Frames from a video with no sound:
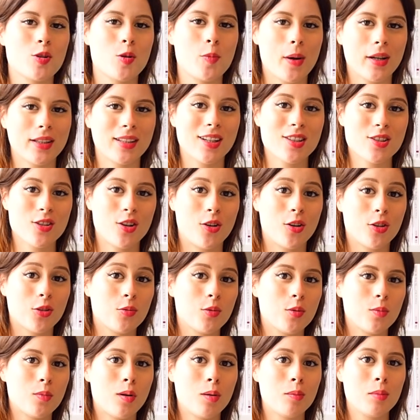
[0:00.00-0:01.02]
je partage en ce
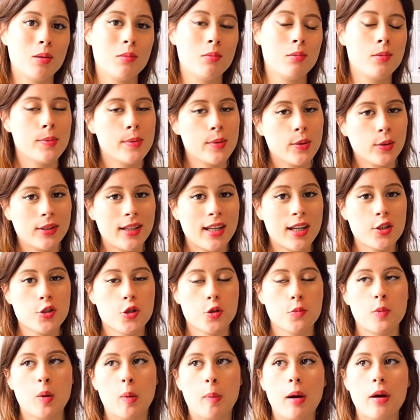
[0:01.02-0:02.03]
moment mes bibliothèques,
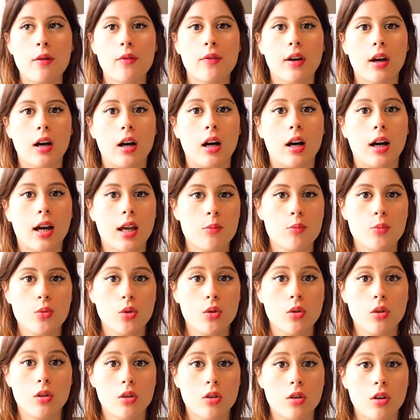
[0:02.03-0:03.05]
je ne peux pas faire un
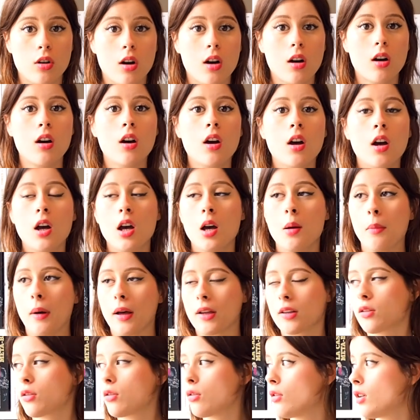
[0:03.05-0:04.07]
rainbow color
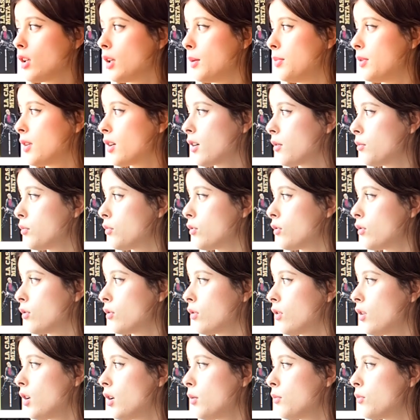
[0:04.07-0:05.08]
parce que eh bien
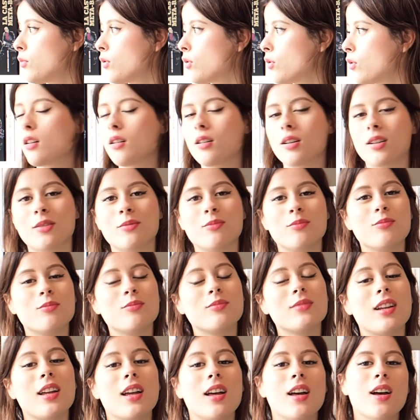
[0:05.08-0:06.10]
mon oh,
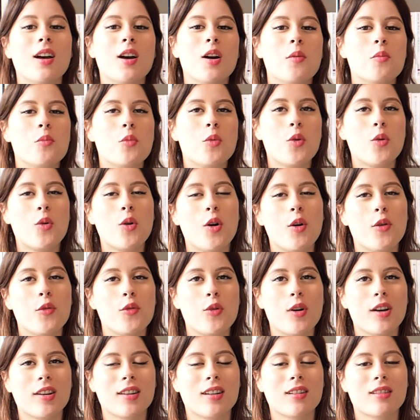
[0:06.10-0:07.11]
mon euh,
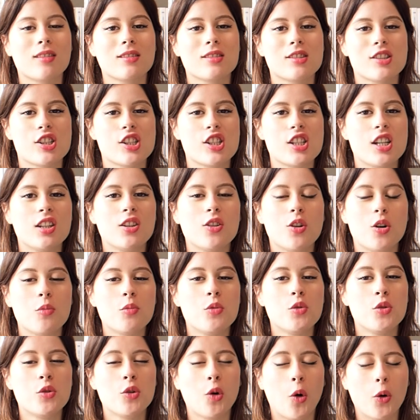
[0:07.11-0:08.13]
voisin gênant
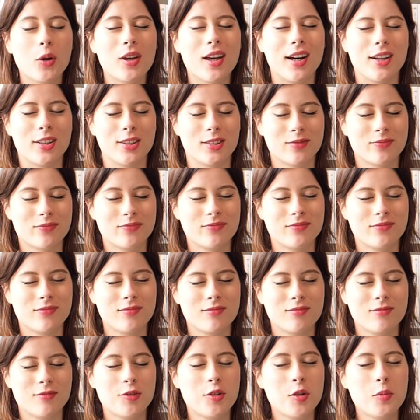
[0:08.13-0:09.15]
me regarde.
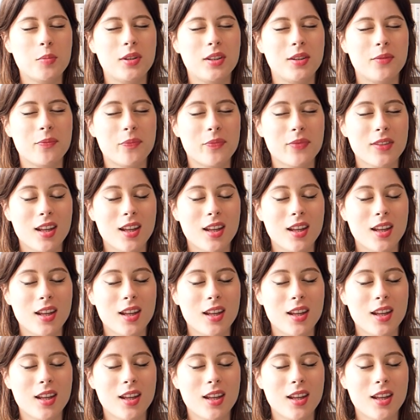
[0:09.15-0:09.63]
Phobie